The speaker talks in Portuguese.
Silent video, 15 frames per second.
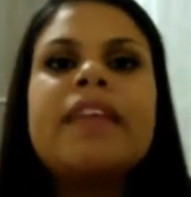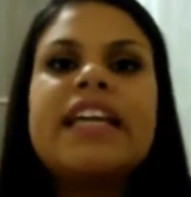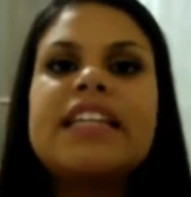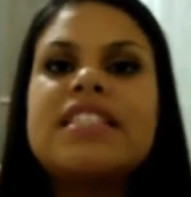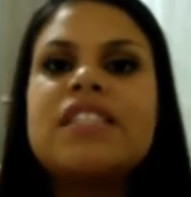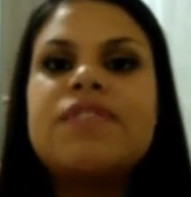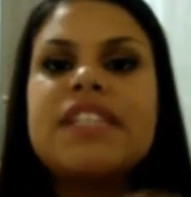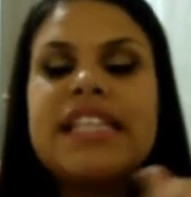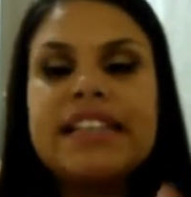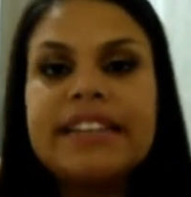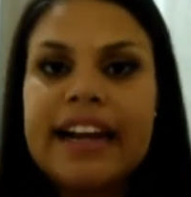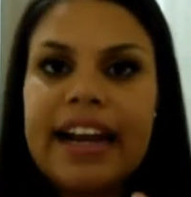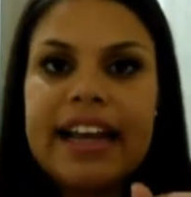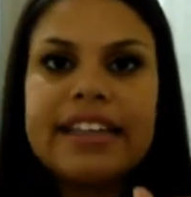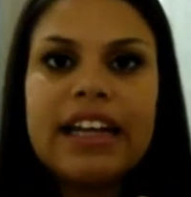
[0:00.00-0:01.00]
E se você
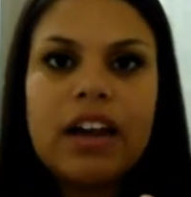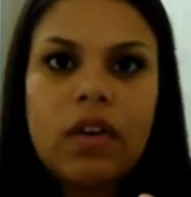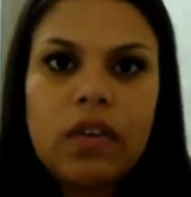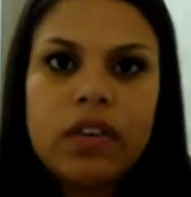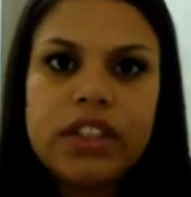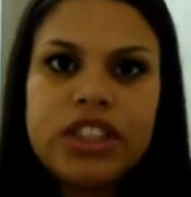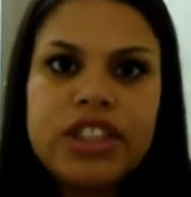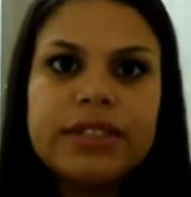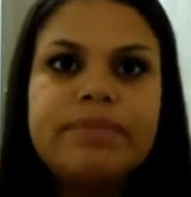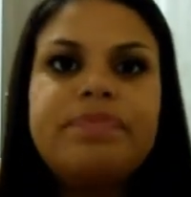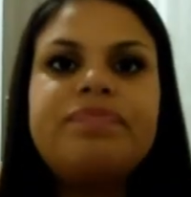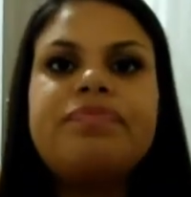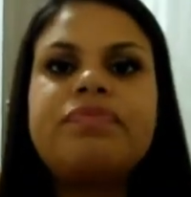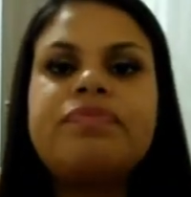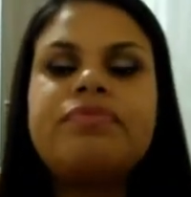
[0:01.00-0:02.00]
entrar lá na loja
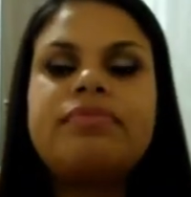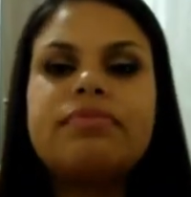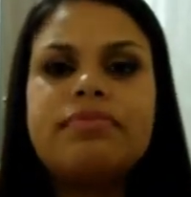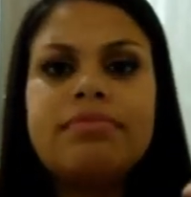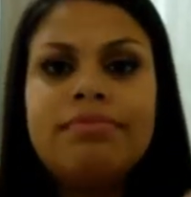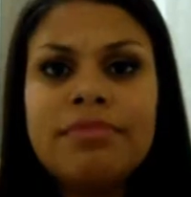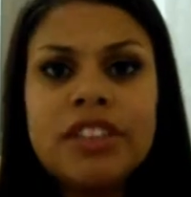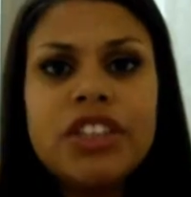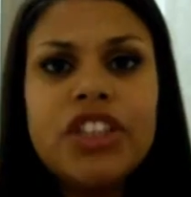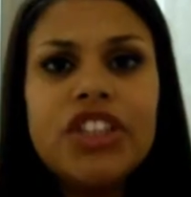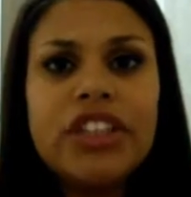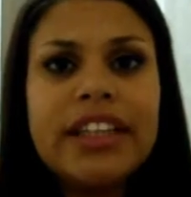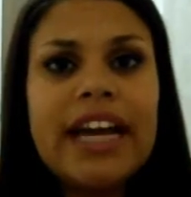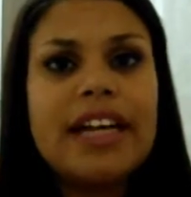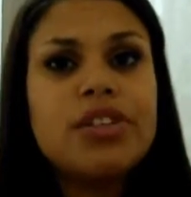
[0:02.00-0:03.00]
e
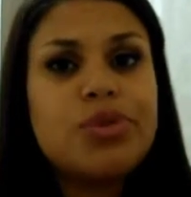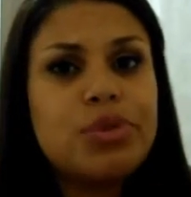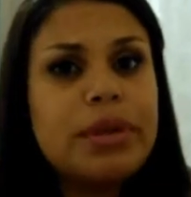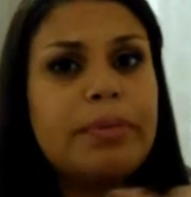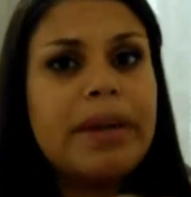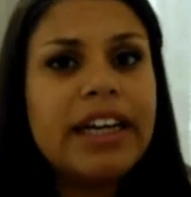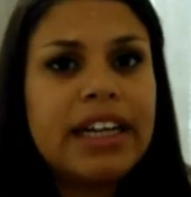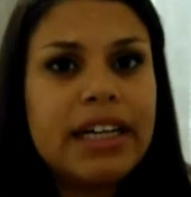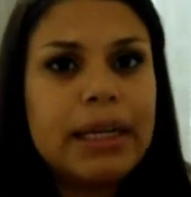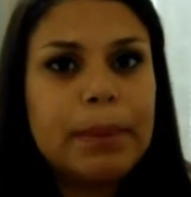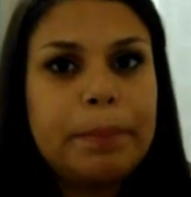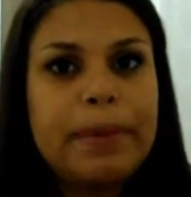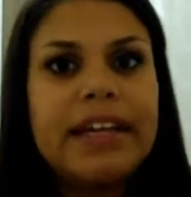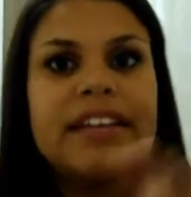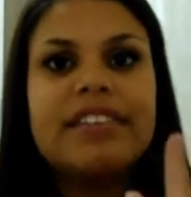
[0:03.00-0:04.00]
digitar Sui Makeup,